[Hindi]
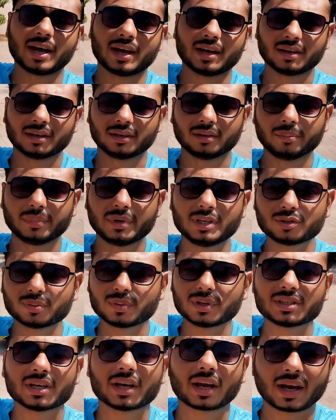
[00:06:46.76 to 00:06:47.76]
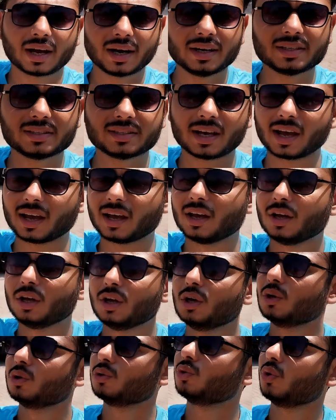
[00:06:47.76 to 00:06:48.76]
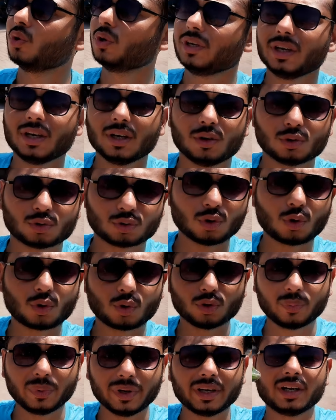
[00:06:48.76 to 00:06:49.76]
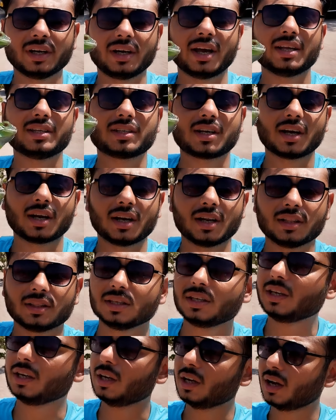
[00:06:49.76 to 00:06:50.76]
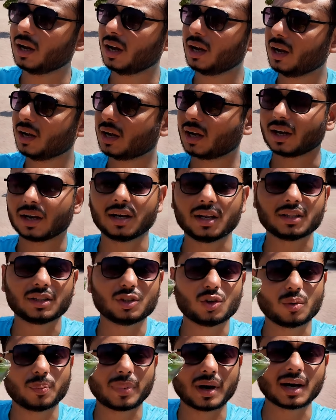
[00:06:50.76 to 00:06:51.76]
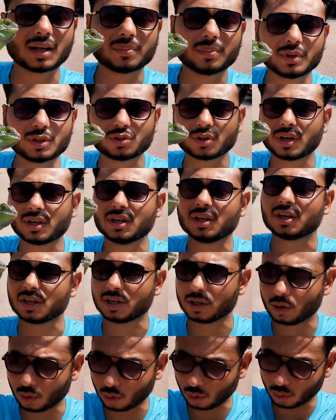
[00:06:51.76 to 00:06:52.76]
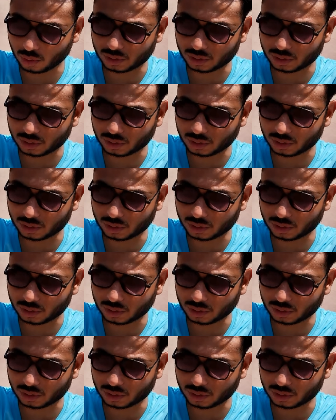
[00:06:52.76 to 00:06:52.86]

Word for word: जाए बीच में से कट जाए तो ये उसको खुद भी डिटैच कर लेती है अलग कर लेती है और बाद में जो है ये रीग्रो